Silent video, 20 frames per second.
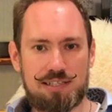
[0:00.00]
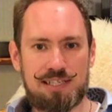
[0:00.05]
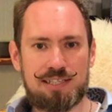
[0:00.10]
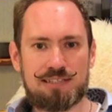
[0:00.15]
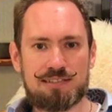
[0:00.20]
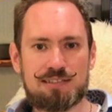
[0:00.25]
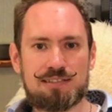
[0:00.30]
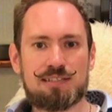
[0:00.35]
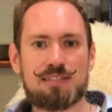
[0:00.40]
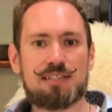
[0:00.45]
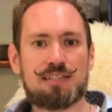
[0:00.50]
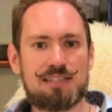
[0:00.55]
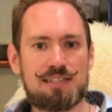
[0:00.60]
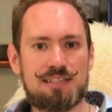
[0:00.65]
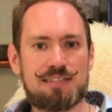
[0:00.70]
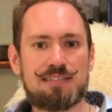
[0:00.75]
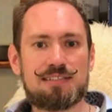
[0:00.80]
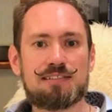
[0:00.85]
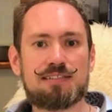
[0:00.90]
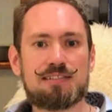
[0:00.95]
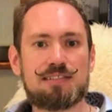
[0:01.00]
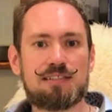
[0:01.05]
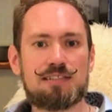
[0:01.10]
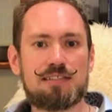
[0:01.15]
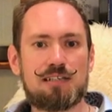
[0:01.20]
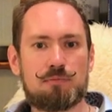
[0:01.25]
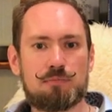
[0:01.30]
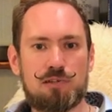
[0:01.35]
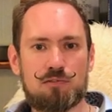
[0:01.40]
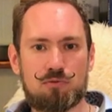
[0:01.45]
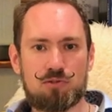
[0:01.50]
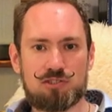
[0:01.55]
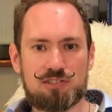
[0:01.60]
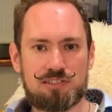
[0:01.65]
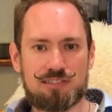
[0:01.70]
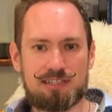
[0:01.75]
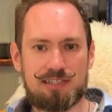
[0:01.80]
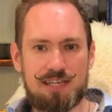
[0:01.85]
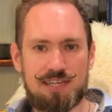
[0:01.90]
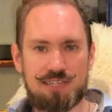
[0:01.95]
X, ist ihr
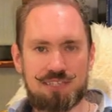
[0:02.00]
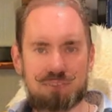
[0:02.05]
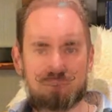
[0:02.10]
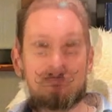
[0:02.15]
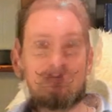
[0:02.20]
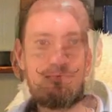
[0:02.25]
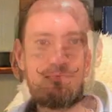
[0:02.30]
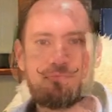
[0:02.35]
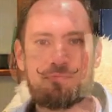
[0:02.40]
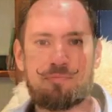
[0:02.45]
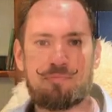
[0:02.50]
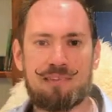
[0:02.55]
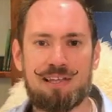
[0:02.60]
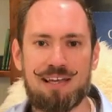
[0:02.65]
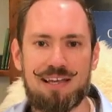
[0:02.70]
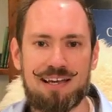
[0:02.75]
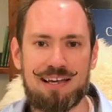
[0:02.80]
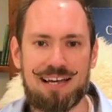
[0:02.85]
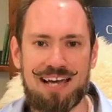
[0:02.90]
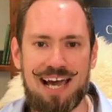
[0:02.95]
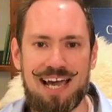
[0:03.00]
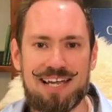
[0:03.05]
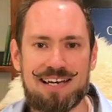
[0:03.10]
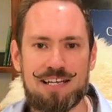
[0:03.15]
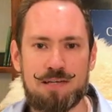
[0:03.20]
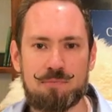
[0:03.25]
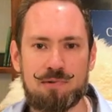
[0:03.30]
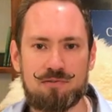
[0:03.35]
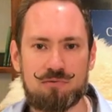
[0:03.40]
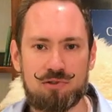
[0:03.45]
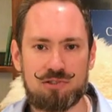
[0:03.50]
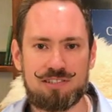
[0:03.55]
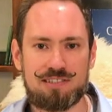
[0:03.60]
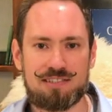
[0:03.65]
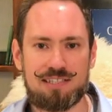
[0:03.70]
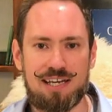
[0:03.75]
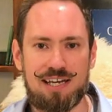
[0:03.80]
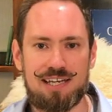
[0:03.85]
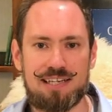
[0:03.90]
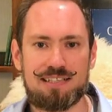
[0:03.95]
Bewusstsein. Reine
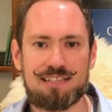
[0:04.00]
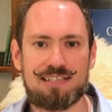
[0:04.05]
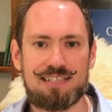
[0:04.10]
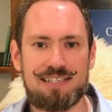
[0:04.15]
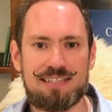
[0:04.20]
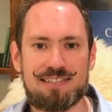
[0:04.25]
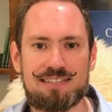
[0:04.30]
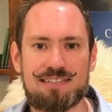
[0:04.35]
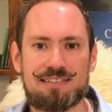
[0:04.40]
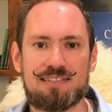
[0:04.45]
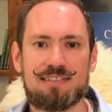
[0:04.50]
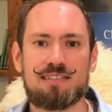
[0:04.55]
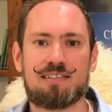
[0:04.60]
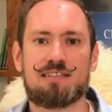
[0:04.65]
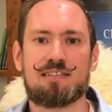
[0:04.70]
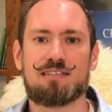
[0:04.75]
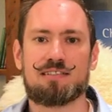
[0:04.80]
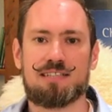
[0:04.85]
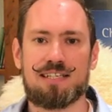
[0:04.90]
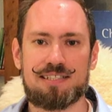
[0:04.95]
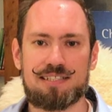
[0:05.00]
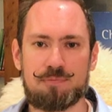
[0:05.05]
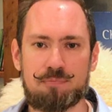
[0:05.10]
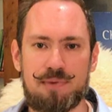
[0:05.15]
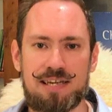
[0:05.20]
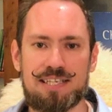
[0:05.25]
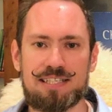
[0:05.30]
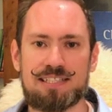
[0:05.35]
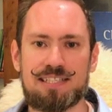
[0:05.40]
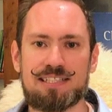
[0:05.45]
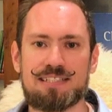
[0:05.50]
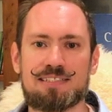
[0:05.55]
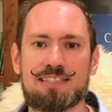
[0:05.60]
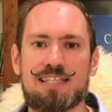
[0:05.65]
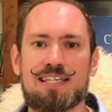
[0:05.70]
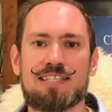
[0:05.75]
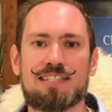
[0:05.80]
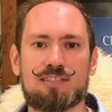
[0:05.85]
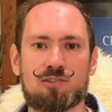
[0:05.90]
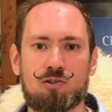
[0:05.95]
Bewusstheit ist das
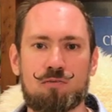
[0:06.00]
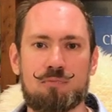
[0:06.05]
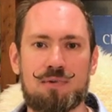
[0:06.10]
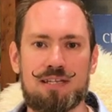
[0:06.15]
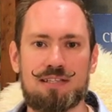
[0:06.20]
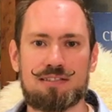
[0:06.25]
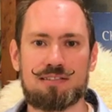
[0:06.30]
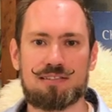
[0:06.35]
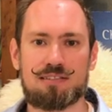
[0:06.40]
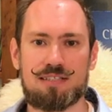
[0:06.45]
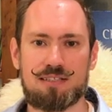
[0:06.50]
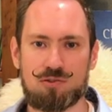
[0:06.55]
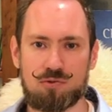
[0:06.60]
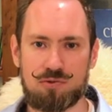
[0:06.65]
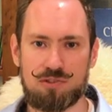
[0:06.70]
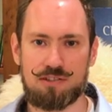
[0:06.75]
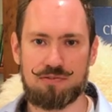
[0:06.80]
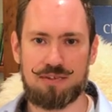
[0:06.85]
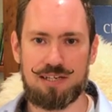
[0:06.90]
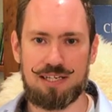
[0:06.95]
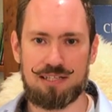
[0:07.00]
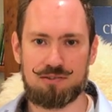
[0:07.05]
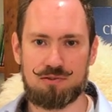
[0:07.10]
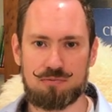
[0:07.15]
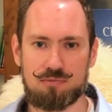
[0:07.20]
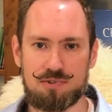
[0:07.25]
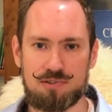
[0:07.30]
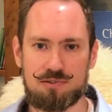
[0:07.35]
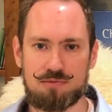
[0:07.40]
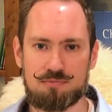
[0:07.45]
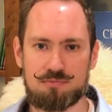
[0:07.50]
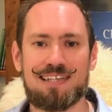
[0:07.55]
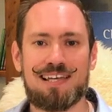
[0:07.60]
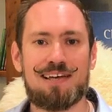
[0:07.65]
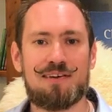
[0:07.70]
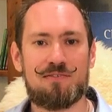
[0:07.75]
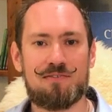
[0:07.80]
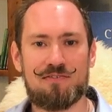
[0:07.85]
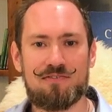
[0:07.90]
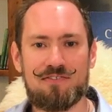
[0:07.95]
mächtigste Instrument des Universums.
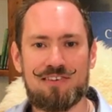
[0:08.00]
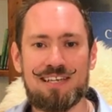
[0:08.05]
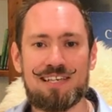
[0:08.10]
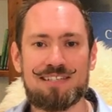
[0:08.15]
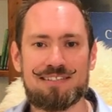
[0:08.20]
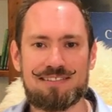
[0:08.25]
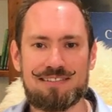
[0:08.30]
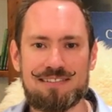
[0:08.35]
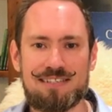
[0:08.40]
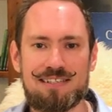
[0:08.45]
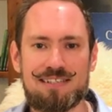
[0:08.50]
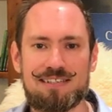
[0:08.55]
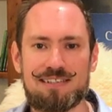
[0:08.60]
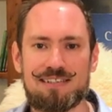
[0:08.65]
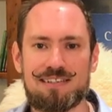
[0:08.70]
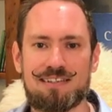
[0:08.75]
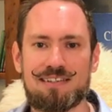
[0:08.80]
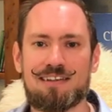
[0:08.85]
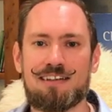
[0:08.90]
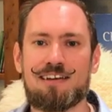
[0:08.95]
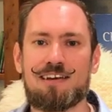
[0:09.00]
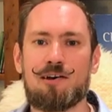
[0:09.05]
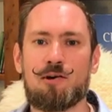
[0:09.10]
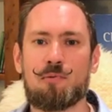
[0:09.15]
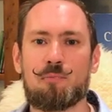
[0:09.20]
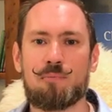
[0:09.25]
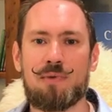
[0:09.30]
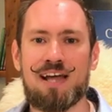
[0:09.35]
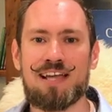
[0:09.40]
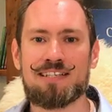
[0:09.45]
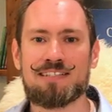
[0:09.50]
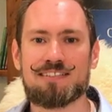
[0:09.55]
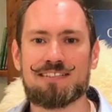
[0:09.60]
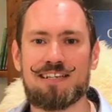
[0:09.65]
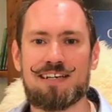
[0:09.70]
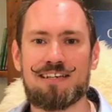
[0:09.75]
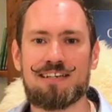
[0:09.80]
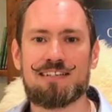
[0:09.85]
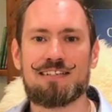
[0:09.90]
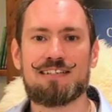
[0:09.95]
Wie sie,
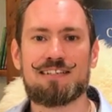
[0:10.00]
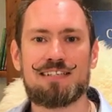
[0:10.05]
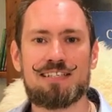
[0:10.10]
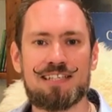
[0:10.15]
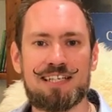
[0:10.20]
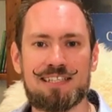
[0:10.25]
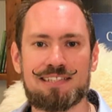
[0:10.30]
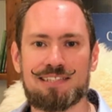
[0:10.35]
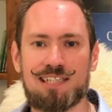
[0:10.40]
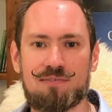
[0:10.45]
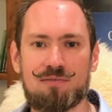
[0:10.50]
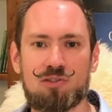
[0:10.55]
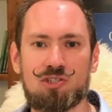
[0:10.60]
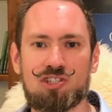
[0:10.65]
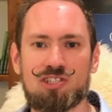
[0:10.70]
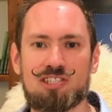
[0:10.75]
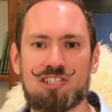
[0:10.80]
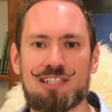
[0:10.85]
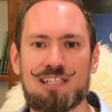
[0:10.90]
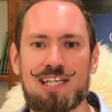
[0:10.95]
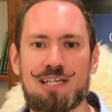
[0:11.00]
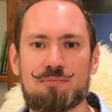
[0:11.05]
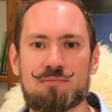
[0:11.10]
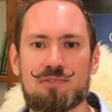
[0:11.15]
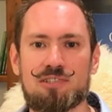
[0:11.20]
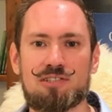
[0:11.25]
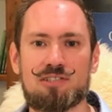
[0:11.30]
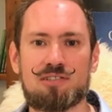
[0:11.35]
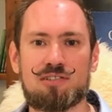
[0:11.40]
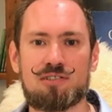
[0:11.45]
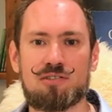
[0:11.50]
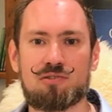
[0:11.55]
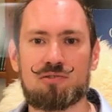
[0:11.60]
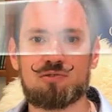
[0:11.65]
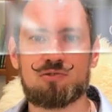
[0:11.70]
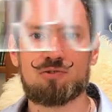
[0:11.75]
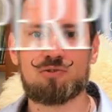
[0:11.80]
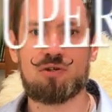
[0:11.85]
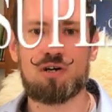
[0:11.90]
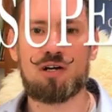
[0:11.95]
Meister ihres erwünschten Lebens,
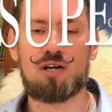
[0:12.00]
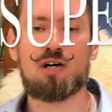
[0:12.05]
zur